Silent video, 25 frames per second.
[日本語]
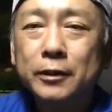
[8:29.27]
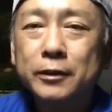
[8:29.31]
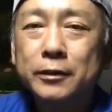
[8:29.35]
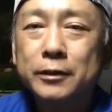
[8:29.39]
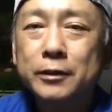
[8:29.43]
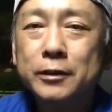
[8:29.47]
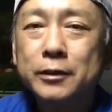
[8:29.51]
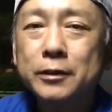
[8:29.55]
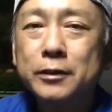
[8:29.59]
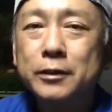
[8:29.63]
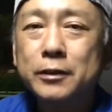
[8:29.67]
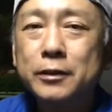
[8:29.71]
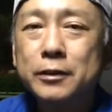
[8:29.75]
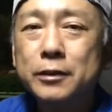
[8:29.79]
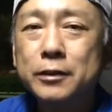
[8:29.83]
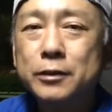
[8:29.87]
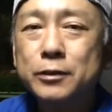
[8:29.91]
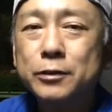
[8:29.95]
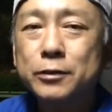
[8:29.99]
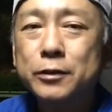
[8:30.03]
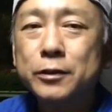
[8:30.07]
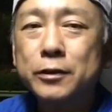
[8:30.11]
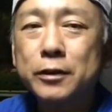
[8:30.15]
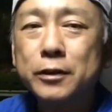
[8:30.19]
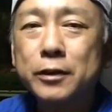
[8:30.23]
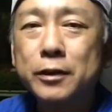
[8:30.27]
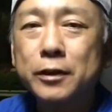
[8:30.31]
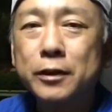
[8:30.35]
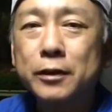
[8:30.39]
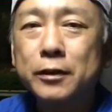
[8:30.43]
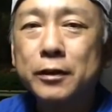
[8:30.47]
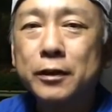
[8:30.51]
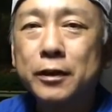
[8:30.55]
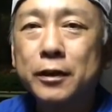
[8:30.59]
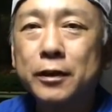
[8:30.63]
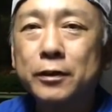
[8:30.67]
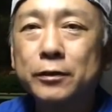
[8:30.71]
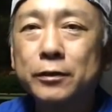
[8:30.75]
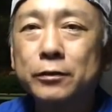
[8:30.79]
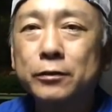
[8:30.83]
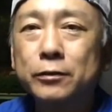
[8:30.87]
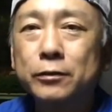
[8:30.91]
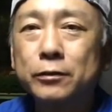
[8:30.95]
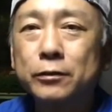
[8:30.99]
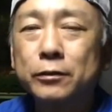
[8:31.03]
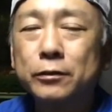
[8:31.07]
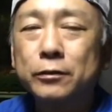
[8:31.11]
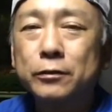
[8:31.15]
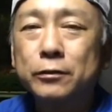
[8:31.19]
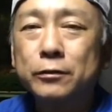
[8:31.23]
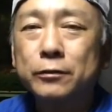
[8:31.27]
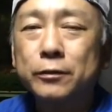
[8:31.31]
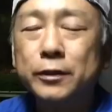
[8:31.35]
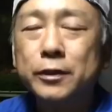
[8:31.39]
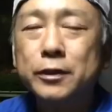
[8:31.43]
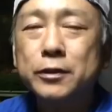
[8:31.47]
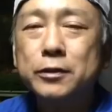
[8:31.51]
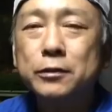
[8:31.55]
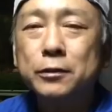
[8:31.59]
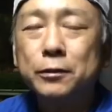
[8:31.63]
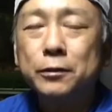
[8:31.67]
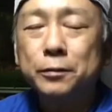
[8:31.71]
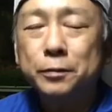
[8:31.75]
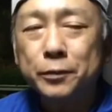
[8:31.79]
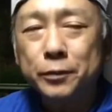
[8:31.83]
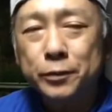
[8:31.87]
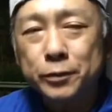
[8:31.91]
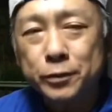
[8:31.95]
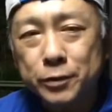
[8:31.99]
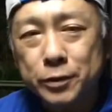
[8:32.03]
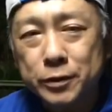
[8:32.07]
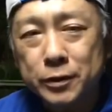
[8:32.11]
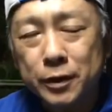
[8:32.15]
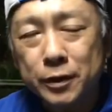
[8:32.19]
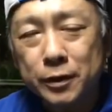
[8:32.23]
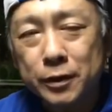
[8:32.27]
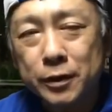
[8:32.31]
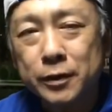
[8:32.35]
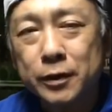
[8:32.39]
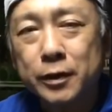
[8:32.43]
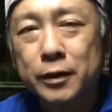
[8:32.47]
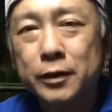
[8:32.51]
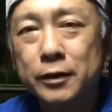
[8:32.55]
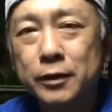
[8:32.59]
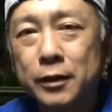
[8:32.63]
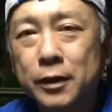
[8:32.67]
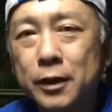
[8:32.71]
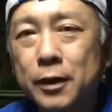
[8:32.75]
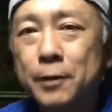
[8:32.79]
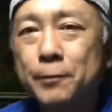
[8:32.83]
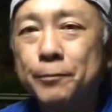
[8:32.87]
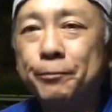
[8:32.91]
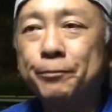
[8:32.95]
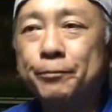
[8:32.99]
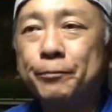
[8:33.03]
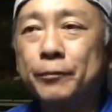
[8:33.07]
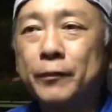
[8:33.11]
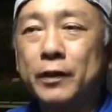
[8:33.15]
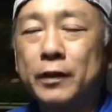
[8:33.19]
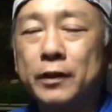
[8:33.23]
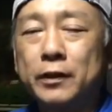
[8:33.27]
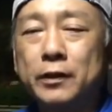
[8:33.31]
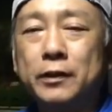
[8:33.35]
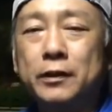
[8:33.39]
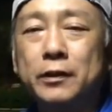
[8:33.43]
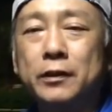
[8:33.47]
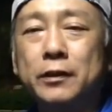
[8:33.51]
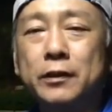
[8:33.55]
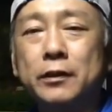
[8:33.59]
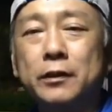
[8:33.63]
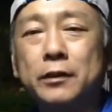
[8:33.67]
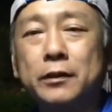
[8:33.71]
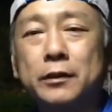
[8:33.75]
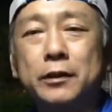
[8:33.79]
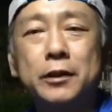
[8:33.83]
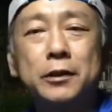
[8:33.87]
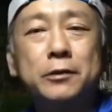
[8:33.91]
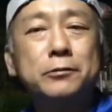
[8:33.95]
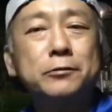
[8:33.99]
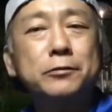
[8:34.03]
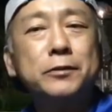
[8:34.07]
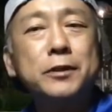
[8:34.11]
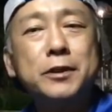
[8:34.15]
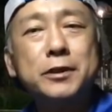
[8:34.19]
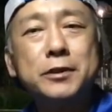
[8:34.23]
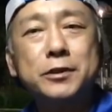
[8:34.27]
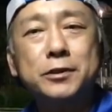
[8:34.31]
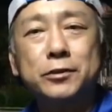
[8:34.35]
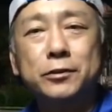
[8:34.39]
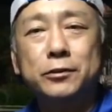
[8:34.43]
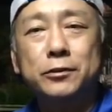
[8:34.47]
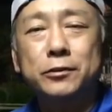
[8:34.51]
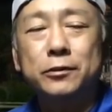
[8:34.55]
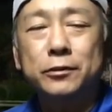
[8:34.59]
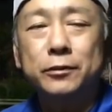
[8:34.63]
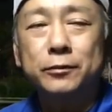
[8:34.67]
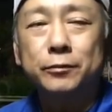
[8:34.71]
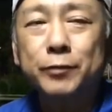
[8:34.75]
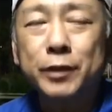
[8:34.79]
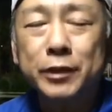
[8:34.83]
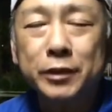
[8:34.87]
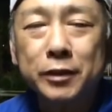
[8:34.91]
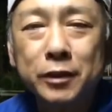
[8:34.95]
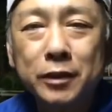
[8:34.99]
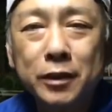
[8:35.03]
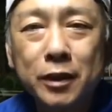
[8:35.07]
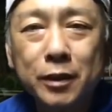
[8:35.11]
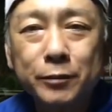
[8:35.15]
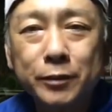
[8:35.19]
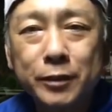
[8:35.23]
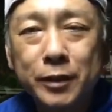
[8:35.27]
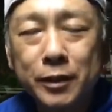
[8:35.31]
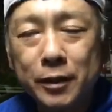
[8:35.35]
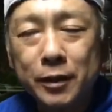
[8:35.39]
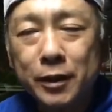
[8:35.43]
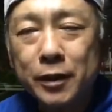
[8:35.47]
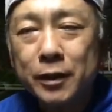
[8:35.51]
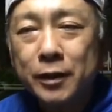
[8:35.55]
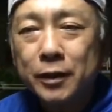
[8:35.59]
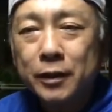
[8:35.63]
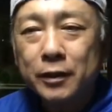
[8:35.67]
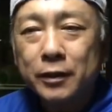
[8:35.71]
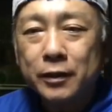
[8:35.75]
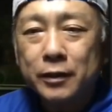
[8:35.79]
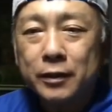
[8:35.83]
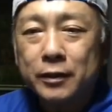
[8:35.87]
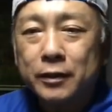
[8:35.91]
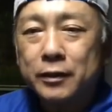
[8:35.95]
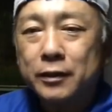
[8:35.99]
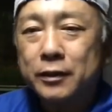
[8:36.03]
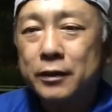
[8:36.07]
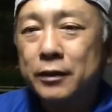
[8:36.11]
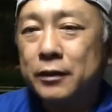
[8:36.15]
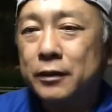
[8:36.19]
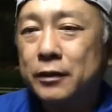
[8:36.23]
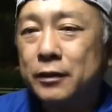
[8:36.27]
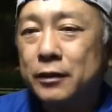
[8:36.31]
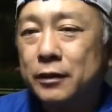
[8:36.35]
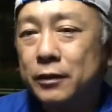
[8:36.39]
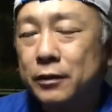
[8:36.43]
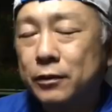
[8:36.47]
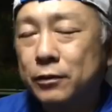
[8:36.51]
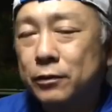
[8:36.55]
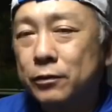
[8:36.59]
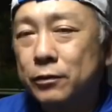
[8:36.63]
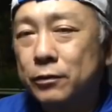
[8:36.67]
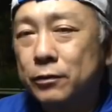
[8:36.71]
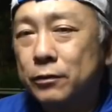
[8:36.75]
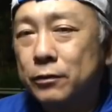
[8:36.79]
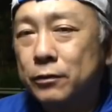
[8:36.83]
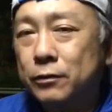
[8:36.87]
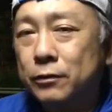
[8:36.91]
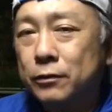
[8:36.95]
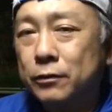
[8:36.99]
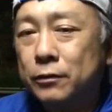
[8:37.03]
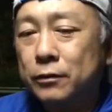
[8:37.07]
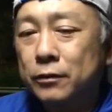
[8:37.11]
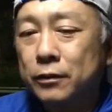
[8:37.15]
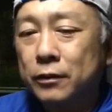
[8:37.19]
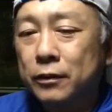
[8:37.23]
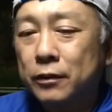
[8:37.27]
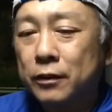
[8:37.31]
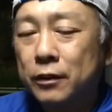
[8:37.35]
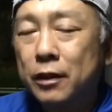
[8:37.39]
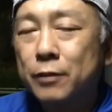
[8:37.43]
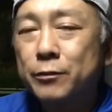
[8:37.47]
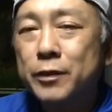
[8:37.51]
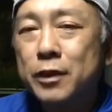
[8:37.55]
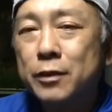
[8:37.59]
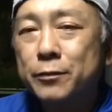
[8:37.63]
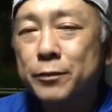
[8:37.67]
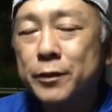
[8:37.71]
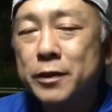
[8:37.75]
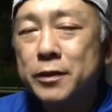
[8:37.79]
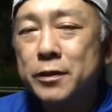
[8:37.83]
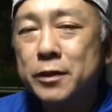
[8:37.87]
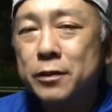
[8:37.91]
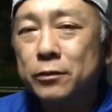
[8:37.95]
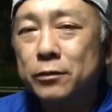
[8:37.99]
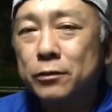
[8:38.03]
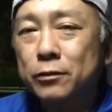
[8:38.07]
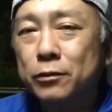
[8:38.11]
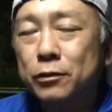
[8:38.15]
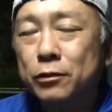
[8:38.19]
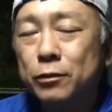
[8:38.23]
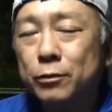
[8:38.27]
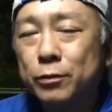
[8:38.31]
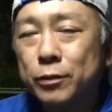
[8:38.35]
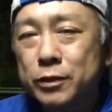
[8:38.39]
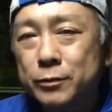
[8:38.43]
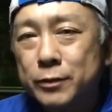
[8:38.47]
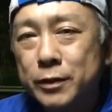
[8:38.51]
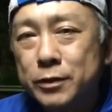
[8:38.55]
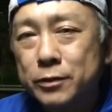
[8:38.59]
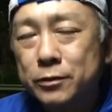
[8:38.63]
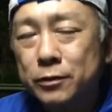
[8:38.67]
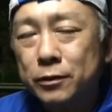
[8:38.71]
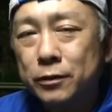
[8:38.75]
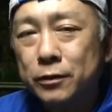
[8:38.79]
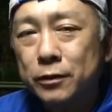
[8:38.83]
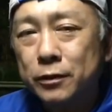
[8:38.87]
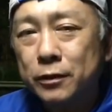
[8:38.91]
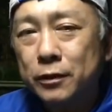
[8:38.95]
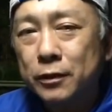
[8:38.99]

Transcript: で、それでね、あのー、私をフォローしていただいて、えー、リクエスト、まあ、DM でね、えっと、カメラプレゼントを応募しますと。